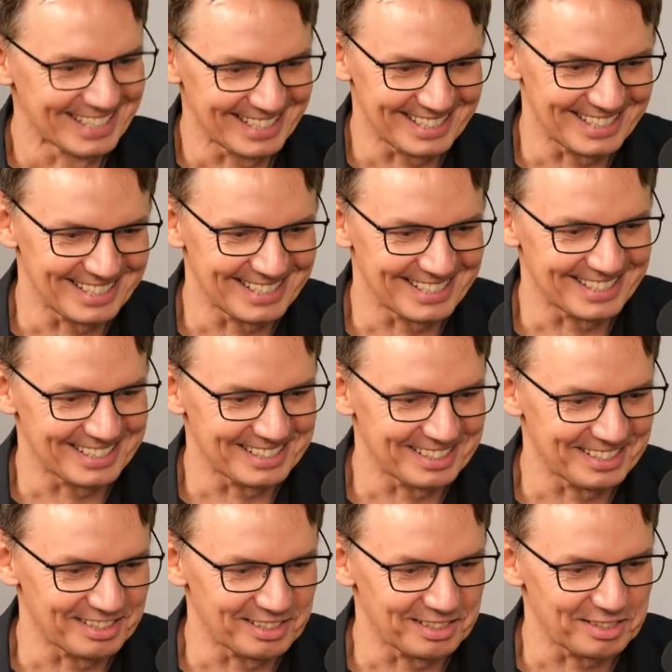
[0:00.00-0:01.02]
e, e,
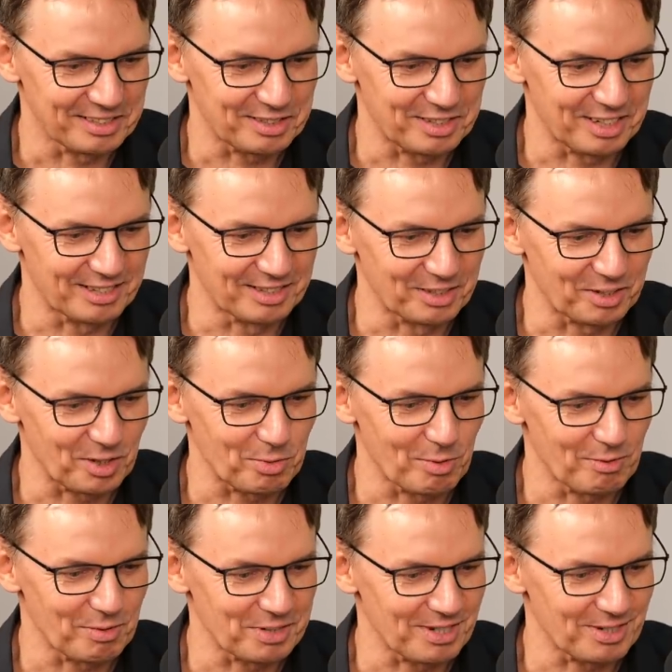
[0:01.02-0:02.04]
kiedy to
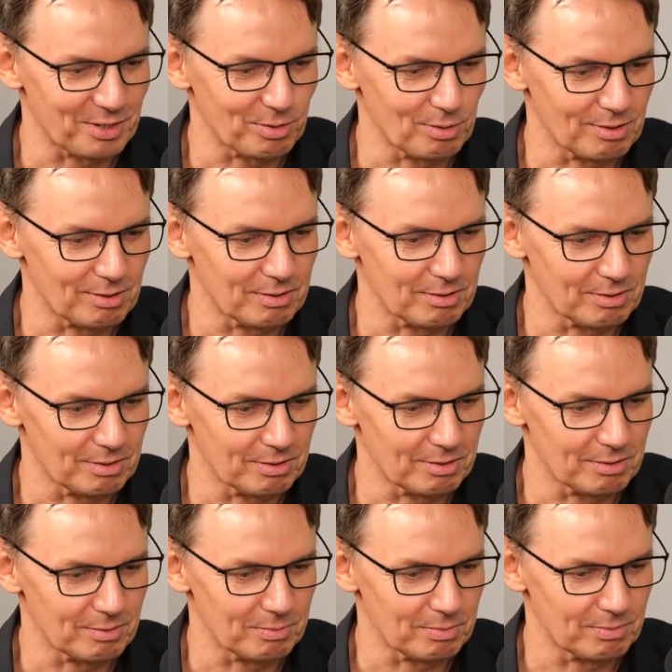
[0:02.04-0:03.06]
słowo zaczęło
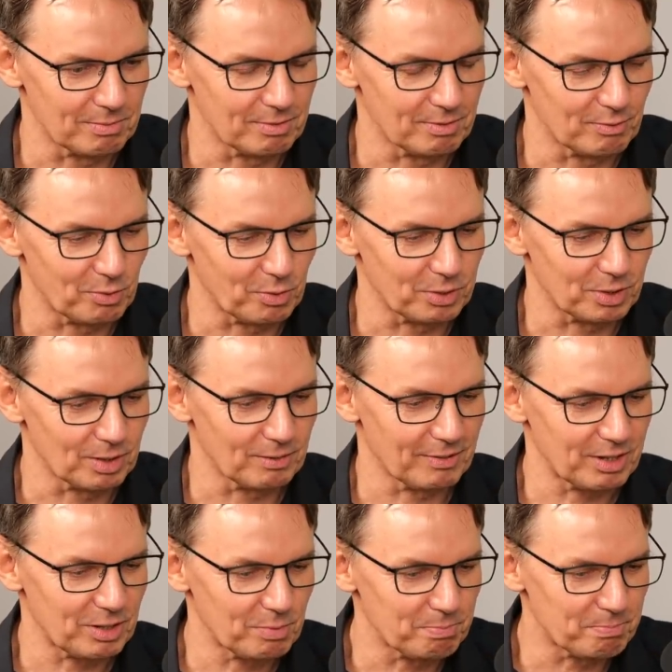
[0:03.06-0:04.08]

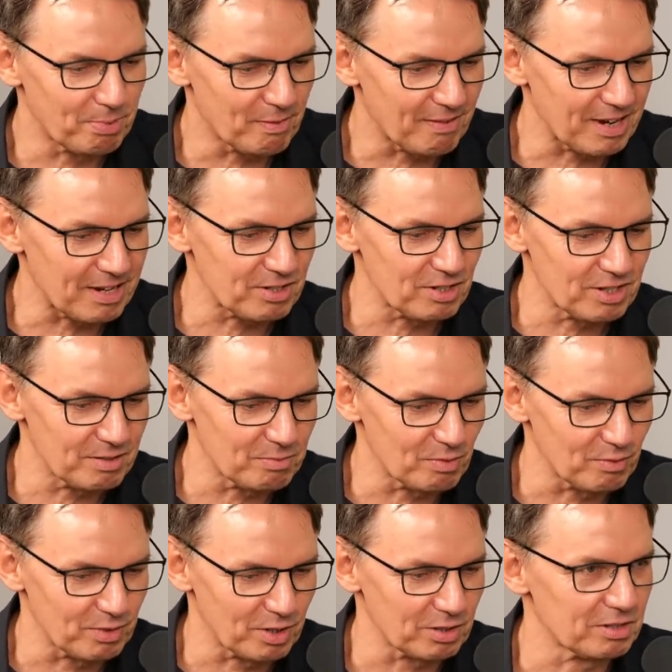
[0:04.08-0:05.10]
funkcjonować. Poważnie
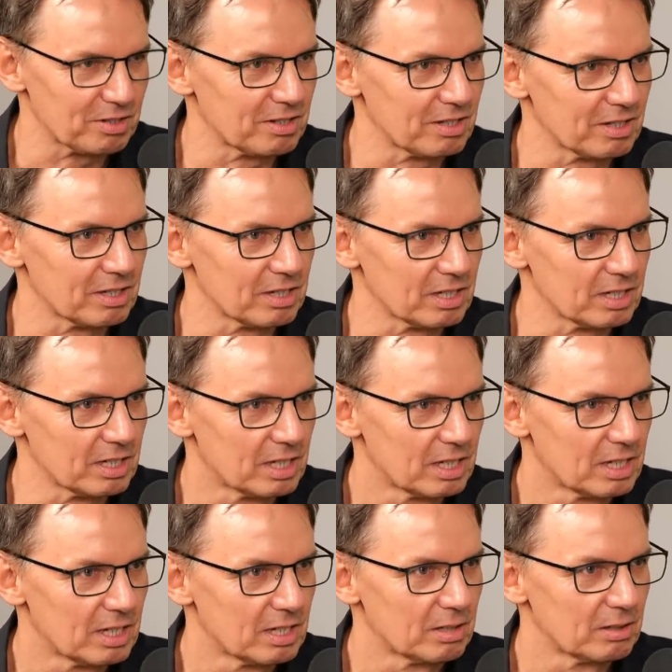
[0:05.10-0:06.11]
mówiąc,
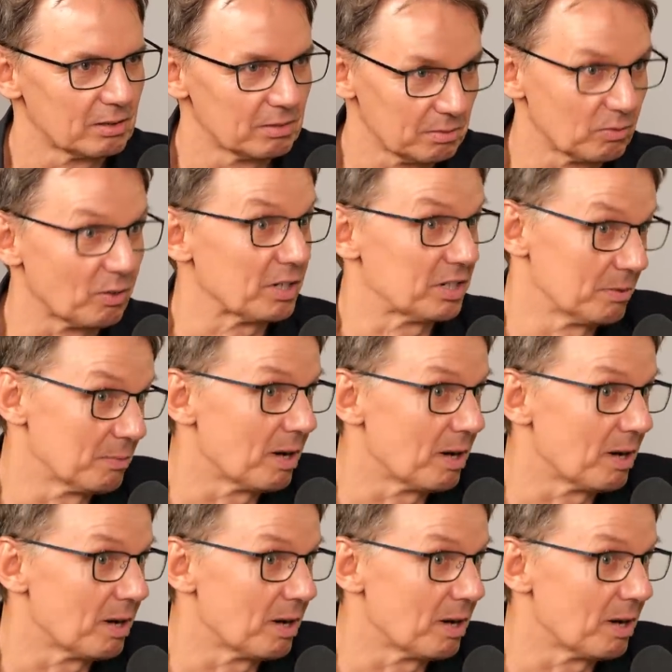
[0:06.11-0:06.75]
właśnie